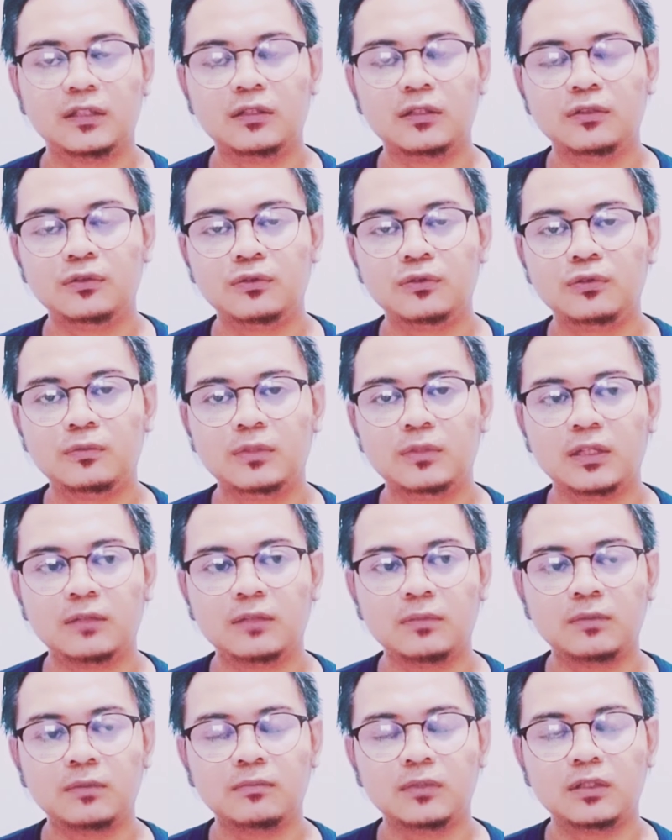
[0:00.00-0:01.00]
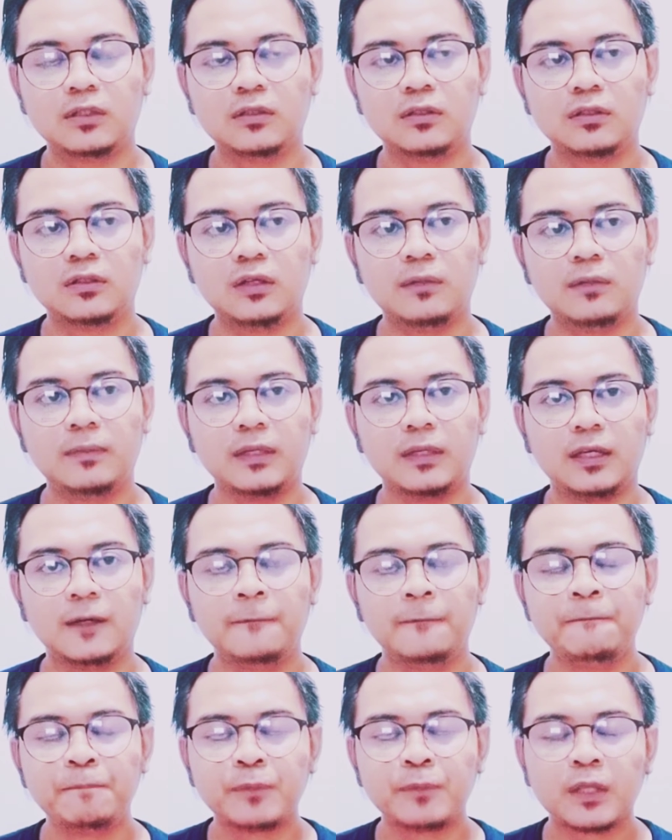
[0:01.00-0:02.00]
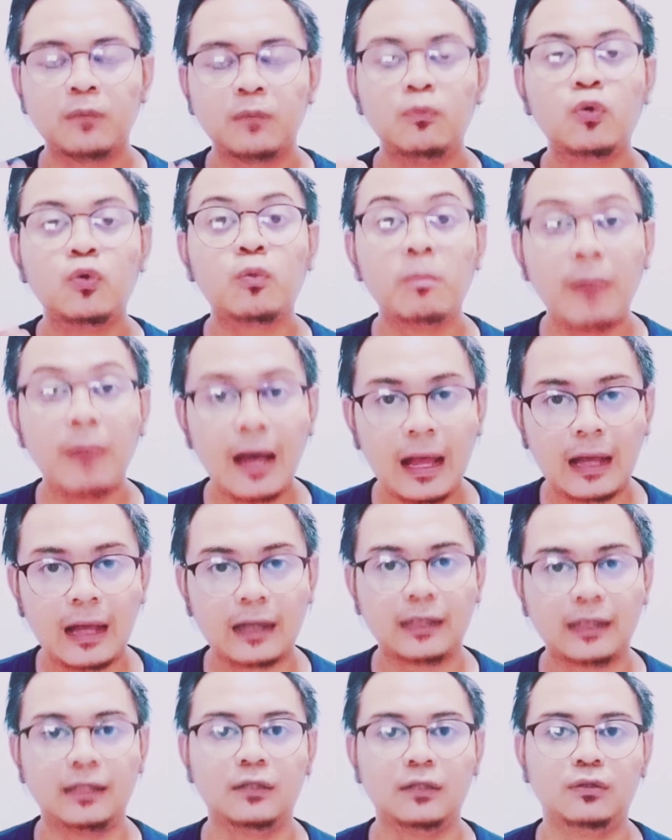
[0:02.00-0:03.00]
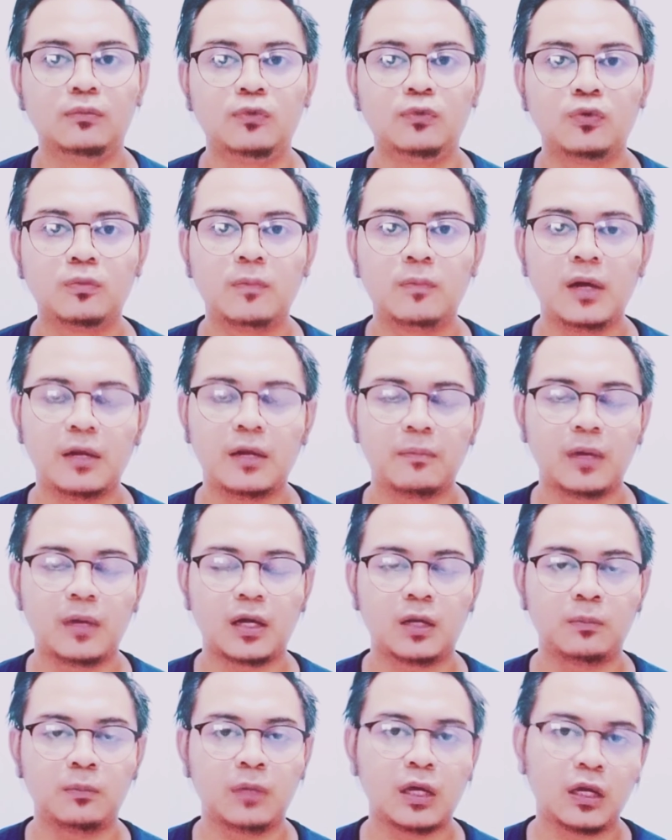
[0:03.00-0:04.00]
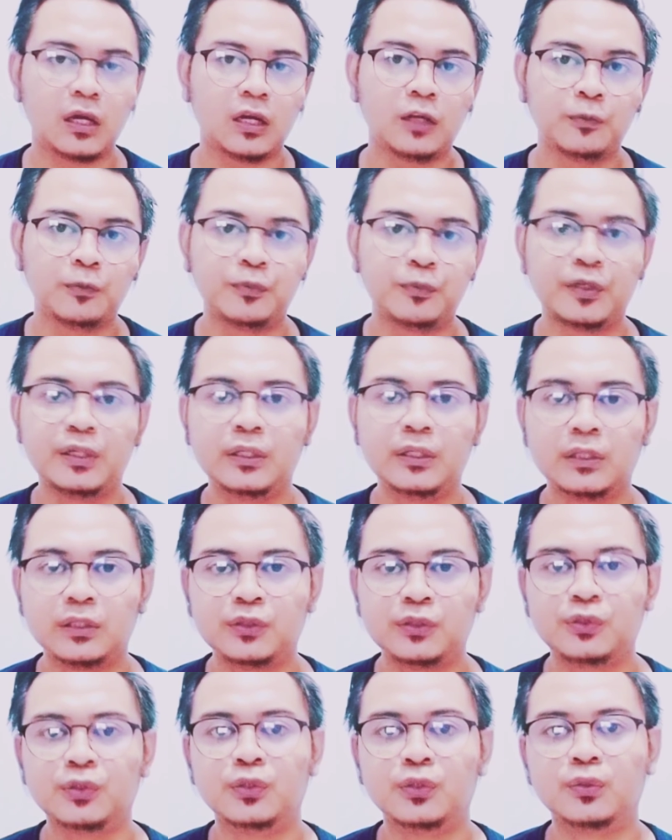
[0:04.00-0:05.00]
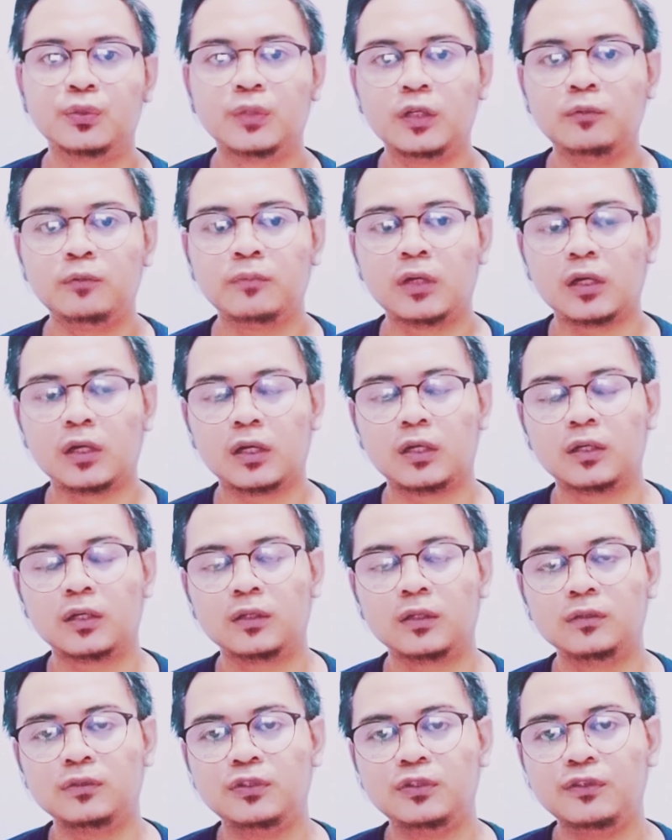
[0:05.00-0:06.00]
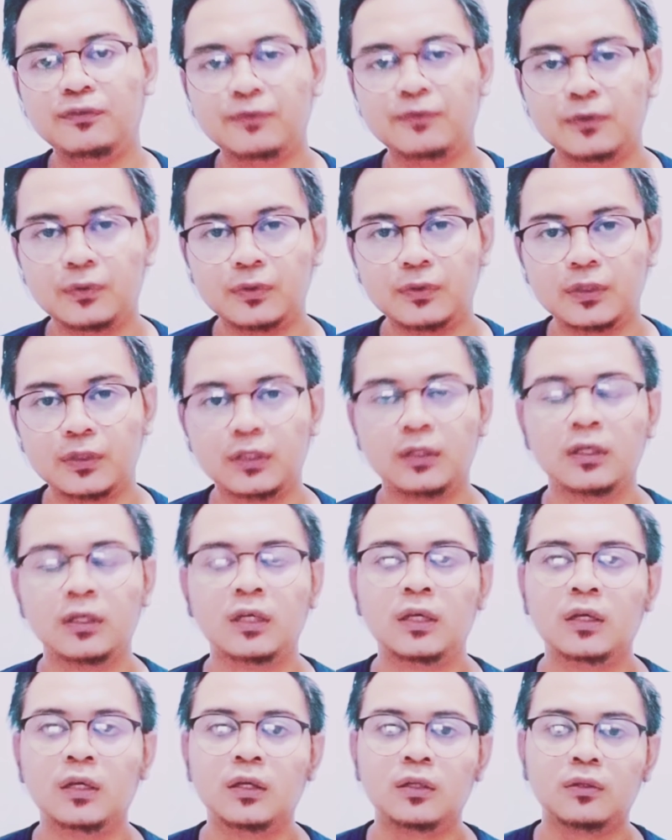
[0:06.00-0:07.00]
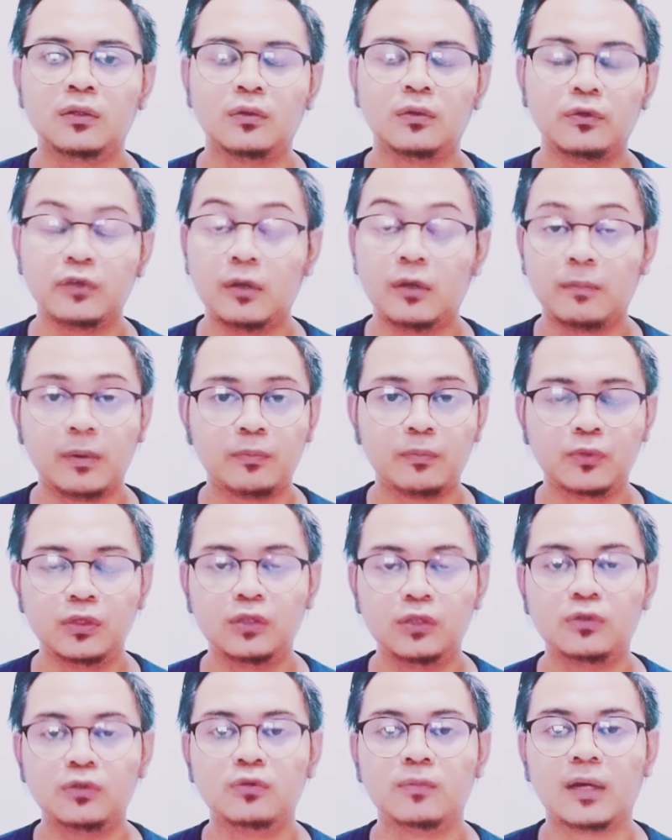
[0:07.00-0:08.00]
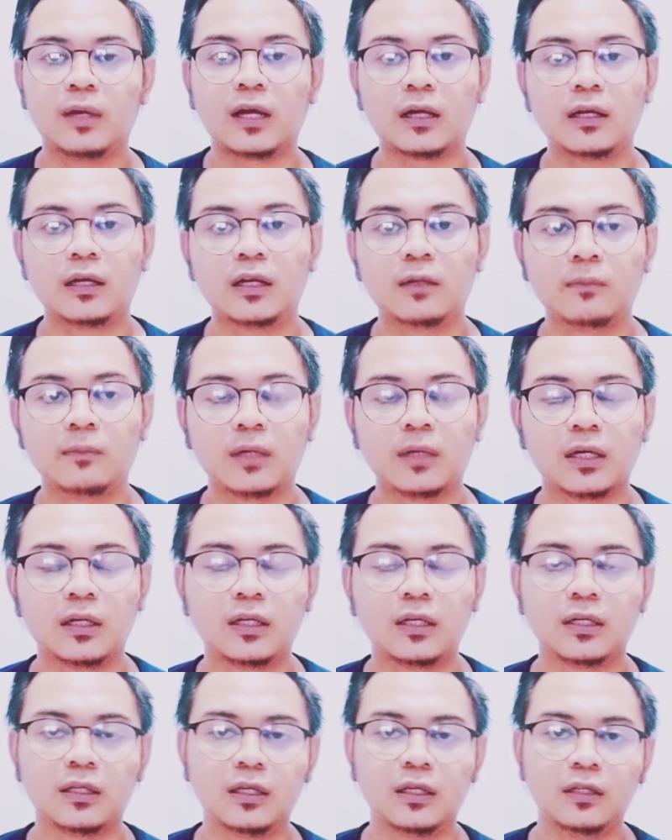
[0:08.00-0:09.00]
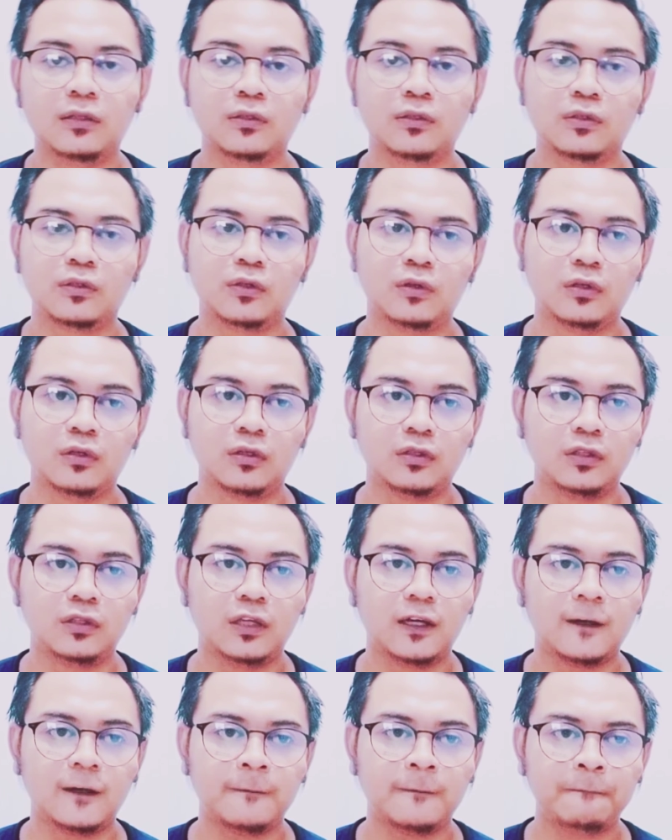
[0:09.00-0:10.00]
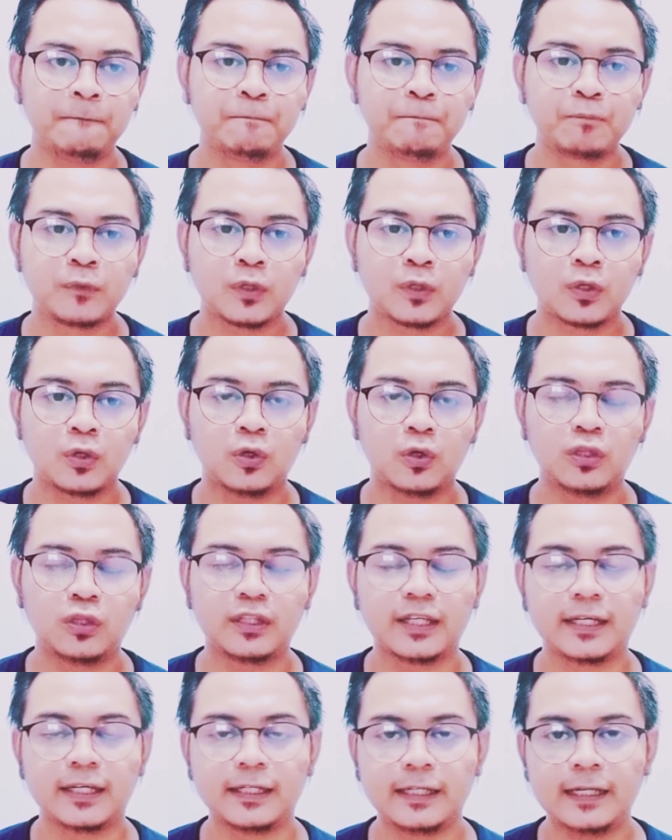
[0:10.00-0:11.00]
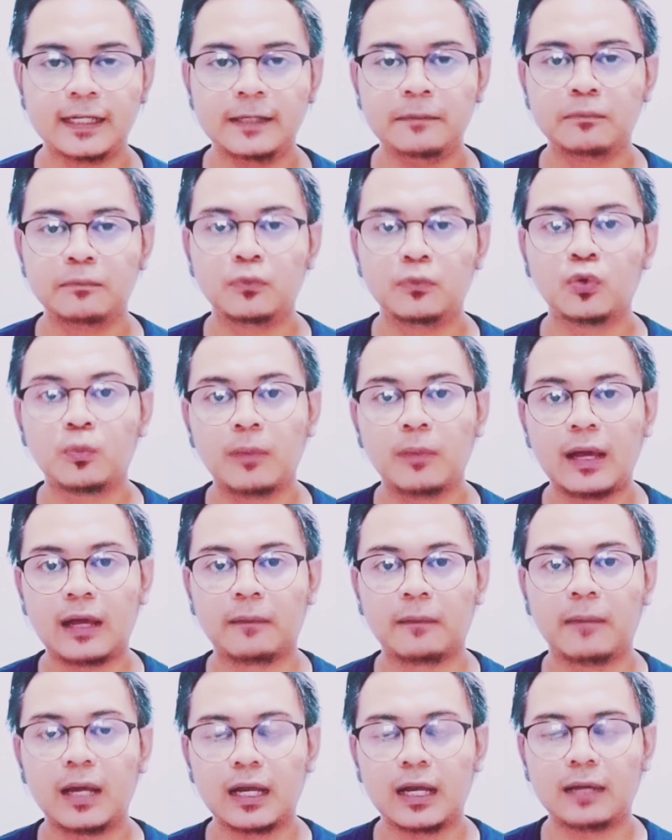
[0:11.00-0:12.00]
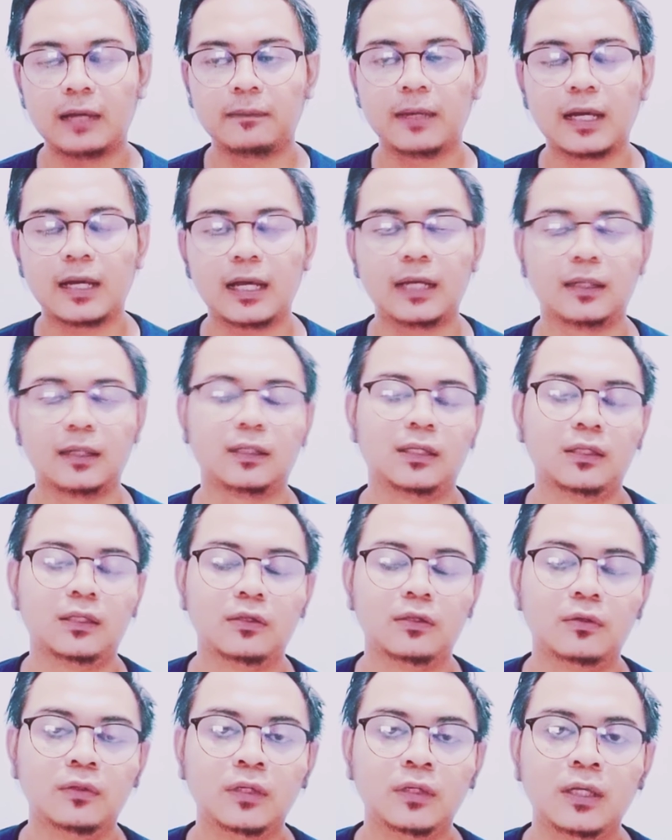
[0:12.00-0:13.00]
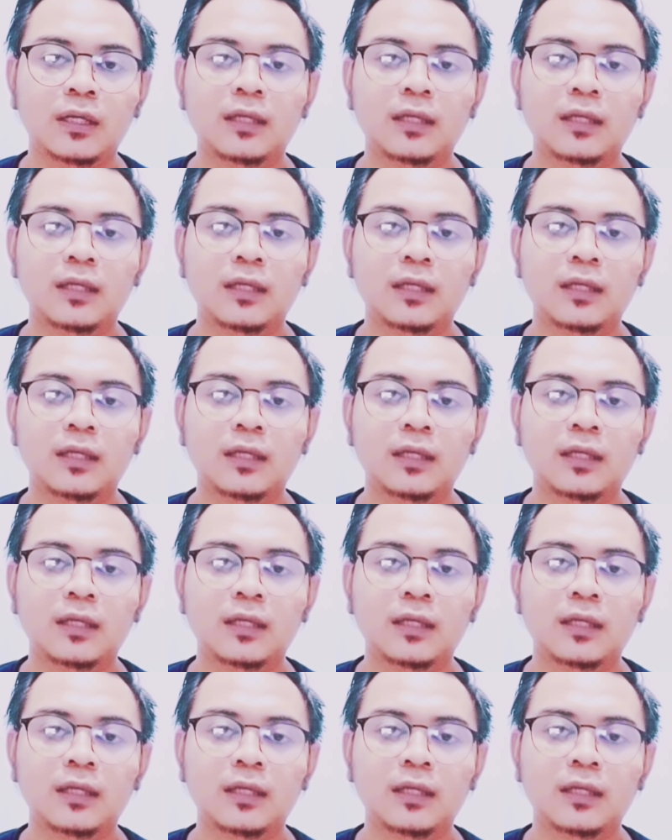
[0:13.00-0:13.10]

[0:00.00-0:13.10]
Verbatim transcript: channel YouTube yang eh, apa ya mukbang gitu mukbang makan makanan pedas gitu kan makanan seafood terus apapun itu makanan makanan ya eh, yang kontennya mukbang makan makan gitu